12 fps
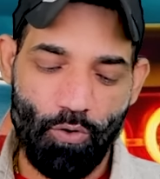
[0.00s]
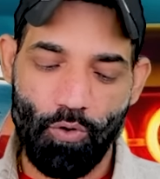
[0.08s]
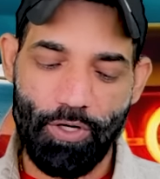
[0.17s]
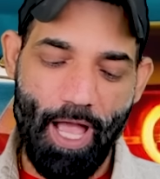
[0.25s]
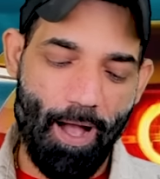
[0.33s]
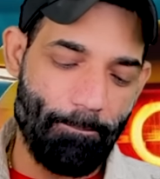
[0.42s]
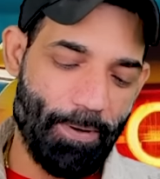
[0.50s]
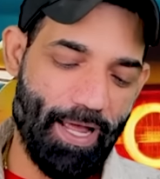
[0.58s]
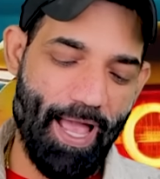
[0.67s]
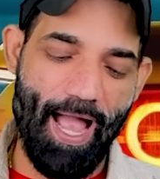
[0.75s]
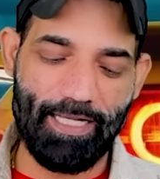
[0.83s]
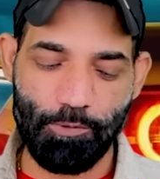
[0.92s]
और यहां
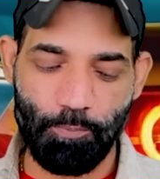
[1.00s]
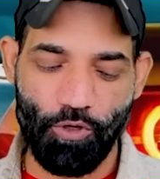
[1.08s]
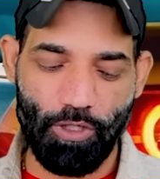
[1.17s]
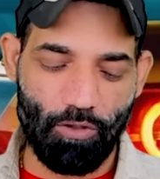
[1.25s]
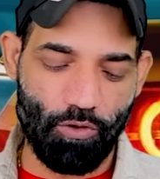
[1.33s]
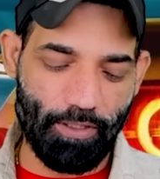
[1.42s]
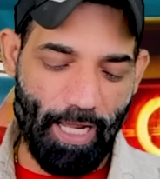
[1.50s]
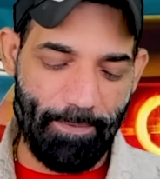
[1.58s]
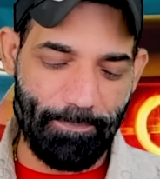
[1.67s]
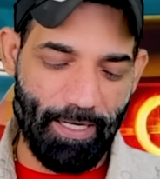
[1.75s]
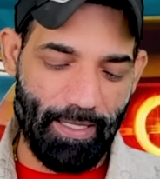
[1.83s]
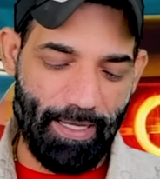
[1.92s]
पर एक्स पोर्टल को
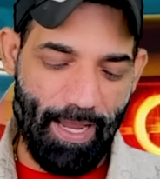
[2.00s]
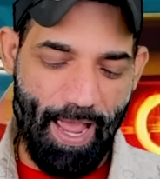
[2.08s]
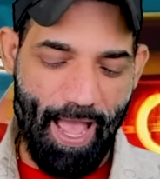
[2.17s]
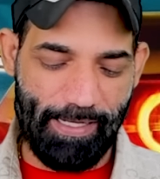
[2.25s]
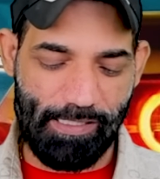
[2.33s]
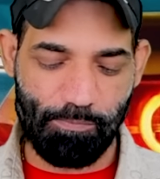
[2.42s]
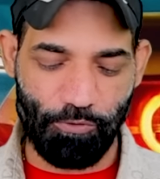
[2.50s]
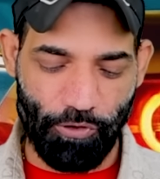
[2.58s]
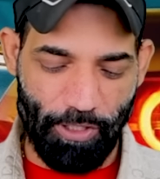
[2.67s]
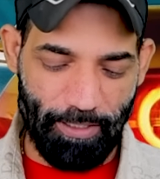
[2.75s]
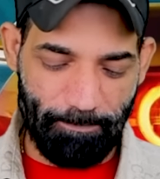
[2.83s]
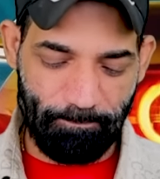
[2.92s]
टाइप करेंगे एक्स
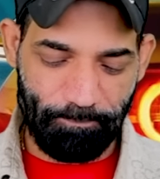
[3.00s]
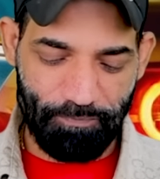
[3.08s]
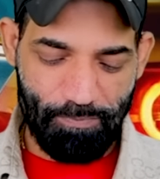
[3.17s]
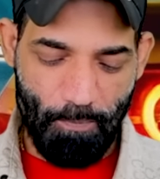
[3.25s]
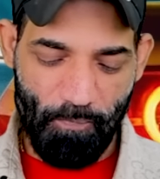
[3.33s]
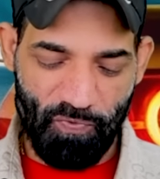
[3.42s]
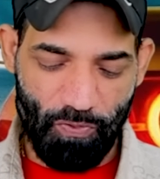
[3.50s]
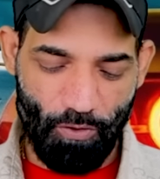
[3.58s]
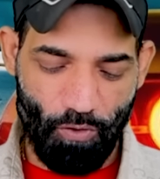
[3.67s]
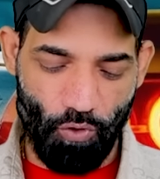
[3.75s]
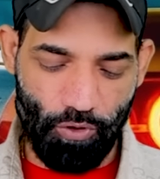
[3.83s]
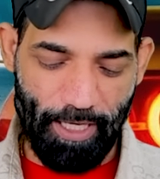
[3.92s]
पोर्टल
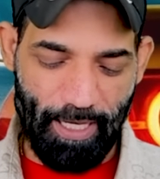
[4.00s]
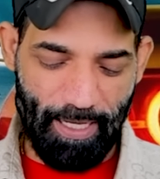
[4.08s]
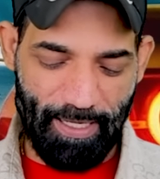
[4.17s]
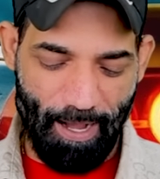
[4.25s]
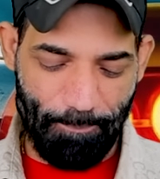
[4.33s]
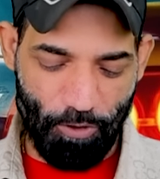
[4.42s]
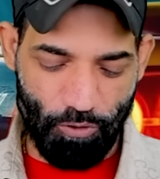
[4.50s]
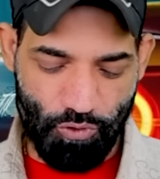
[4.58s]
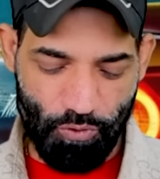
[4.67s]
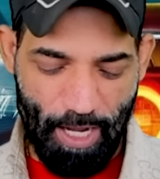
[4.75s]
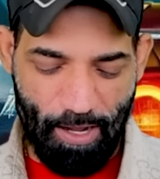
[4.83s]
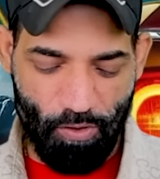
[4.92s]
ओके यहां पर हो
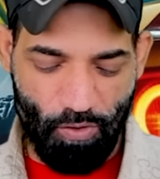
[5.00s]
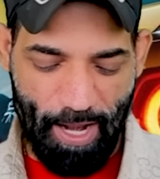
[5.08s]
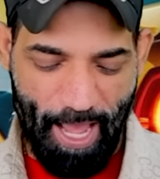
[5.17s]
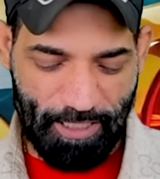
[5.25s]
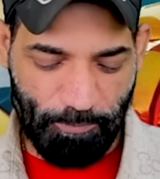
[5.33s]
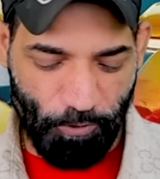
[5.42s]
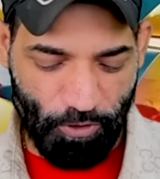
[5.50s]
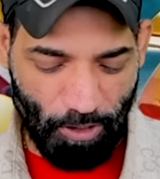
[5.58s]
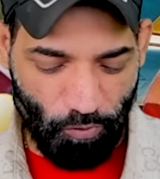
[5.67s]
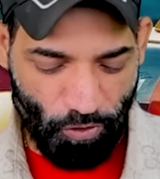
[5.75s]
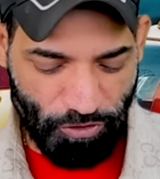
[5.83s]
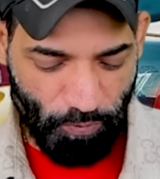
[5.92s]
चुका है और एक्स
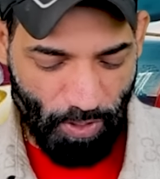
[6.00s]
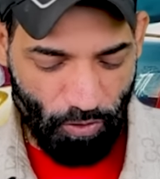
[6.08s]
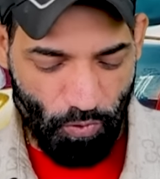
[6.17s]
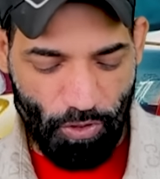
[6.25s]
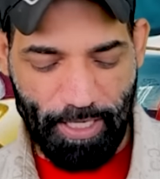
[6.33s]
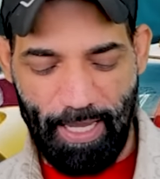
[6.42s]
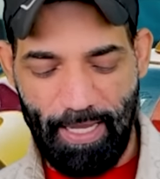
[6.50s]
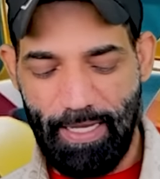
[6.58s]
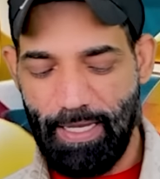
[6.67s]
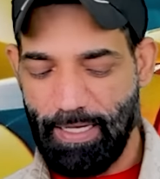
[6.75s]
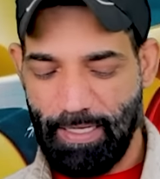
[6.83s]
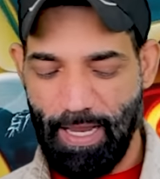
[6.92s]
पोर्टल हो चुका है ओके
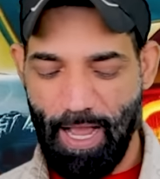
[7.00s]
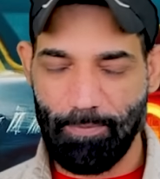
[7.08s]
ये